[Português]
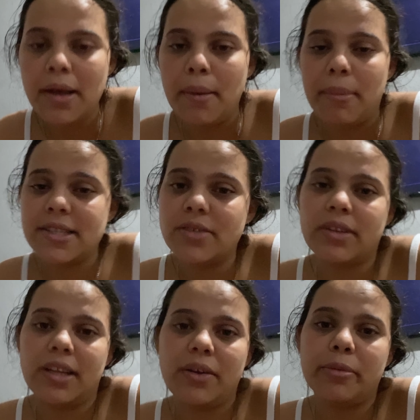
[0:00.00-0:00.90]
Mas eu
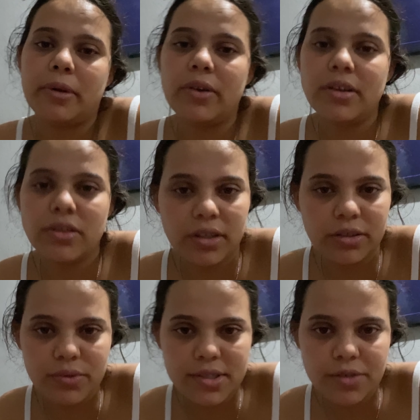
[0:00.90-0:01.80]
creio que, pra honra e glória
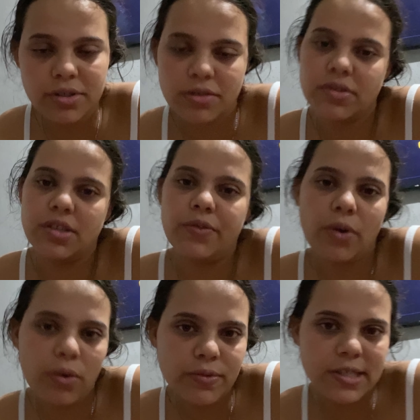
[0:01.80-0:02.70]
do Senhor Jesus, eu vou
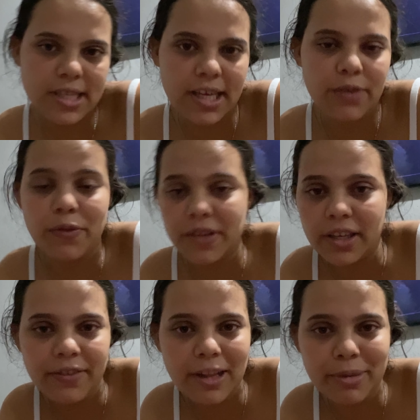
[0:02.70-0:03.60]
conseguir. Eu vou vir aqui
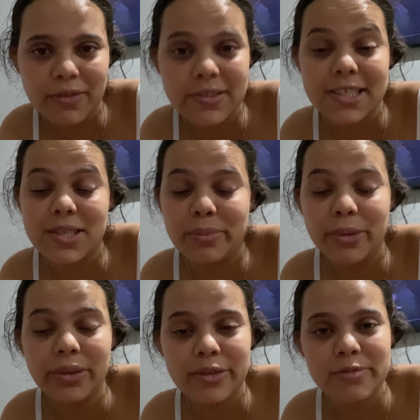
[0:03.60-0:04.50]
falar pra vocês que, meu
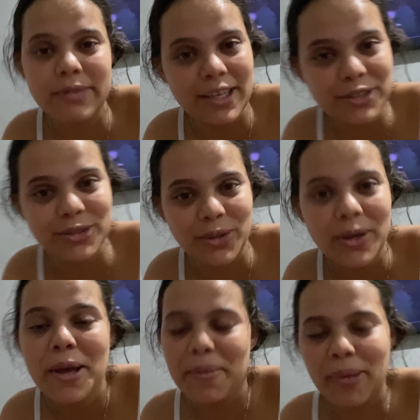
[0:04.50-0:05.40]
Deus, me ajudou.
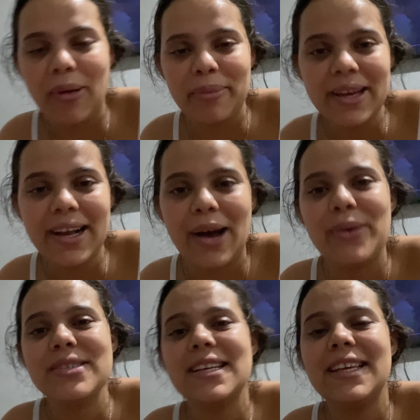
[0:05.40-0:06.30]
Pegou a minha
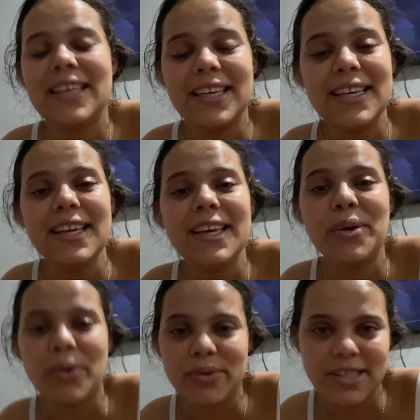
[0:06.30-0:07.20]
causa e eu
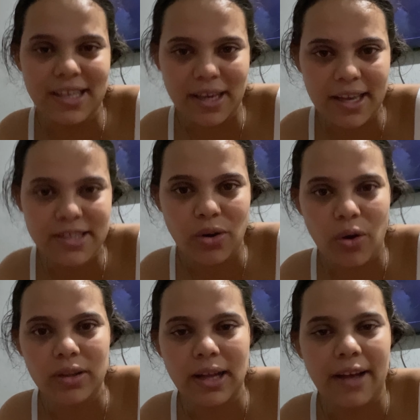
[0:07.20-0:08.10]
consegui a,
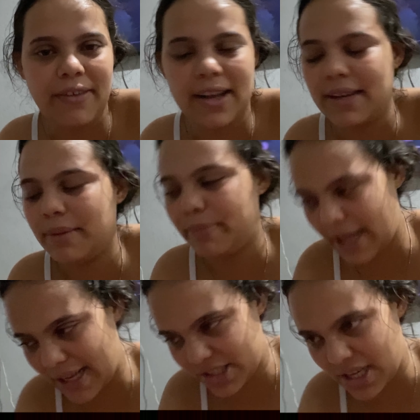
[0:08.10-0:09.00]
escola, a vaga na,
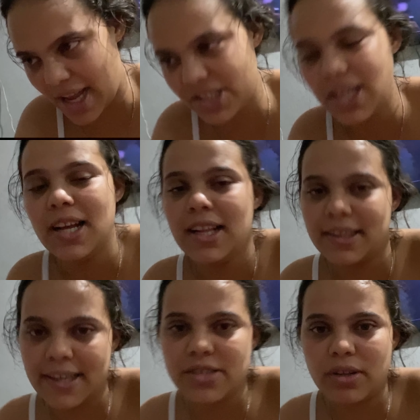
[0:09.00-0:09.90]
pra Jade
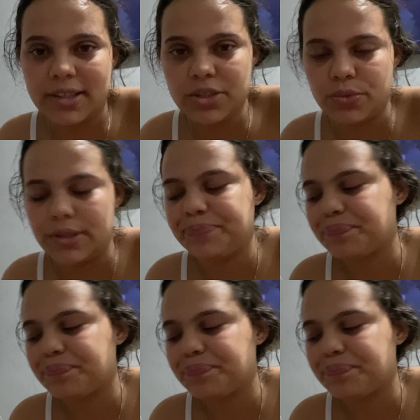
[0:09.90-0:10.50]
na escola da Júlia.